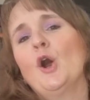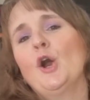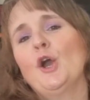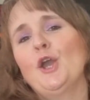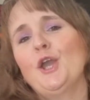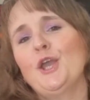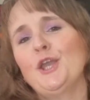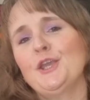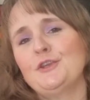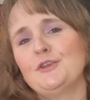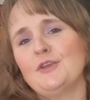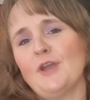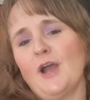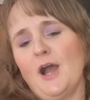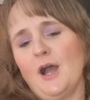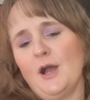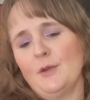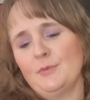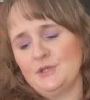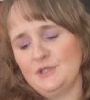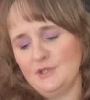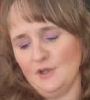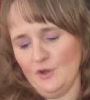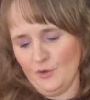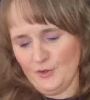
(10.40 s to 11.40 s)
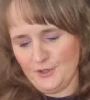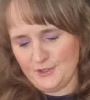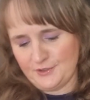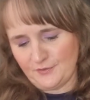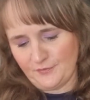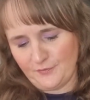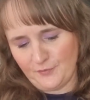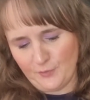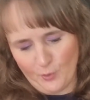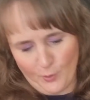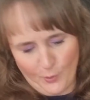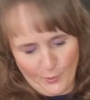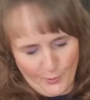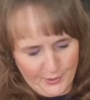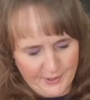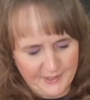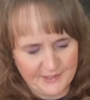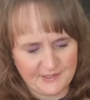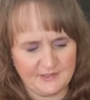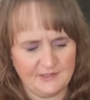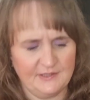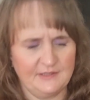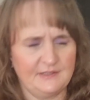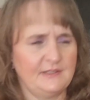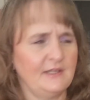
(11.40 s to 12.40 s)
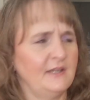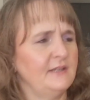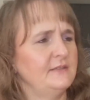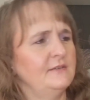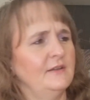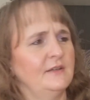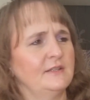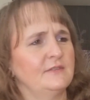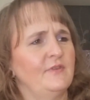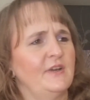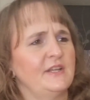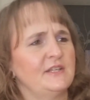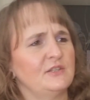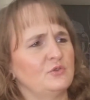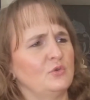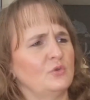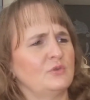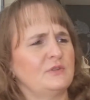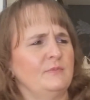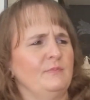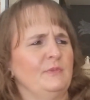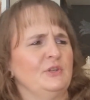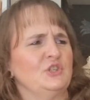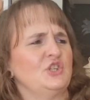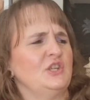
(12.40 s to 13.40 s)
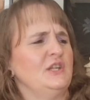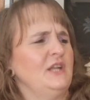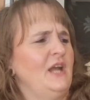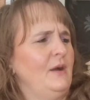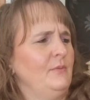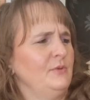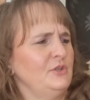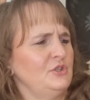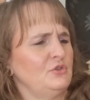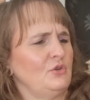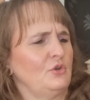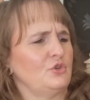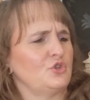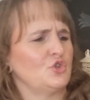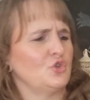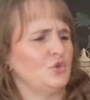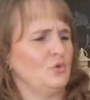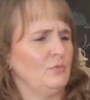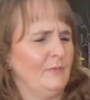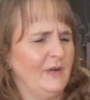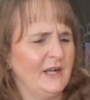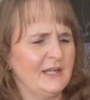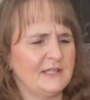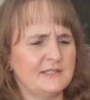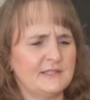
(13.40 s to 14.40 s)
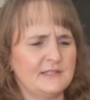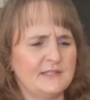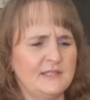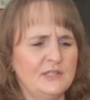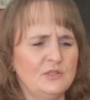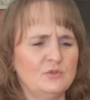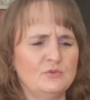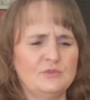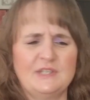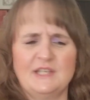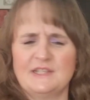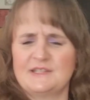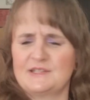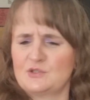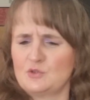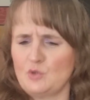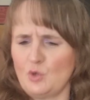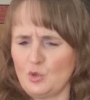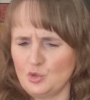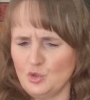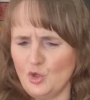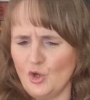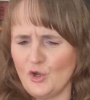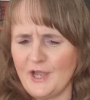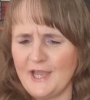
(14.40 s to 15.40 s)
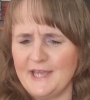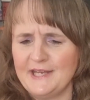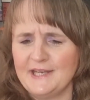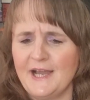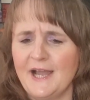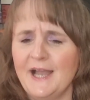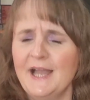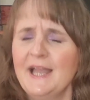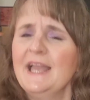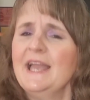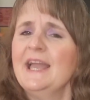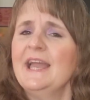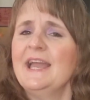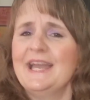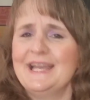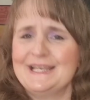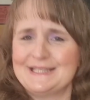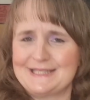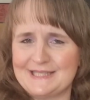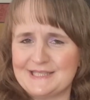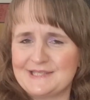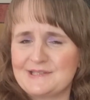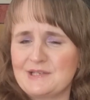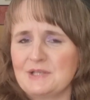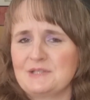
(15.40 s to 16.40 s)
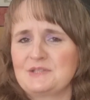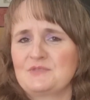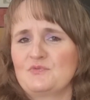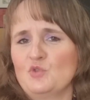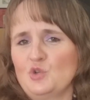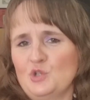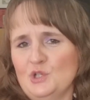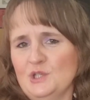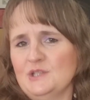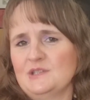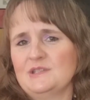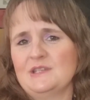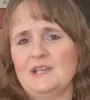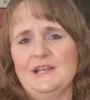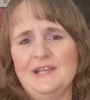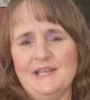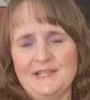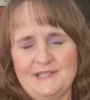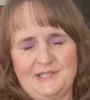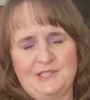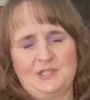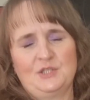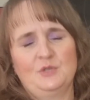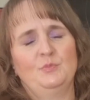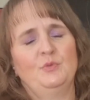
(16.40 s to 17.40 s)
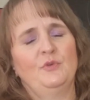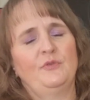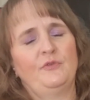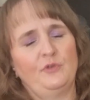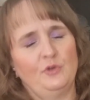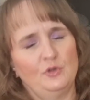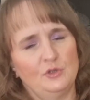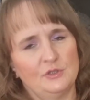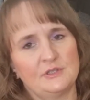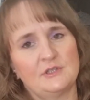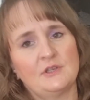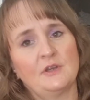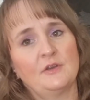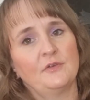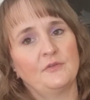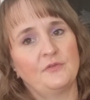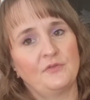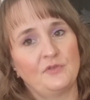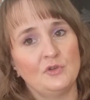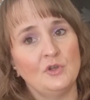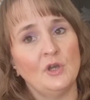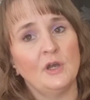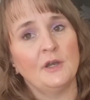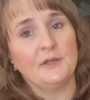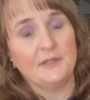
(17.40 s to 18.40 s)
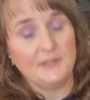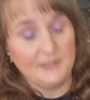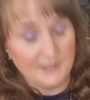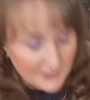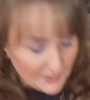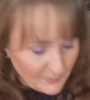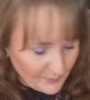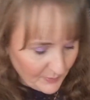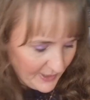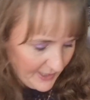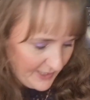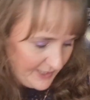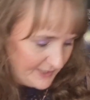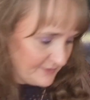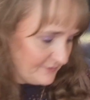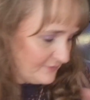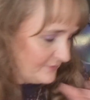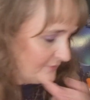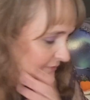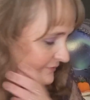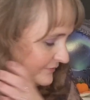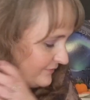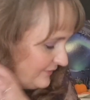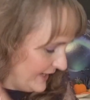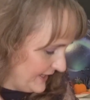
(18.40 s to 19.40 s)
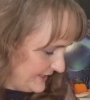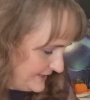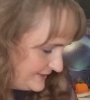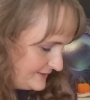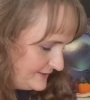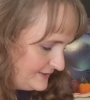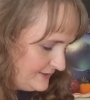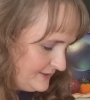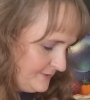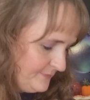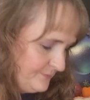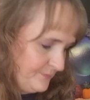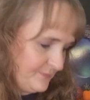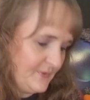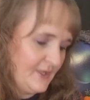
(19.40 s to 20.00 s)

Ich habe hier heute für euch, ich, ihr werdet auch die Menschen, den habe ich doch schon mal gesehen und jetzt doch noch einer. Es ist jetzt wirklich der letzte befüllt für Ebay, weil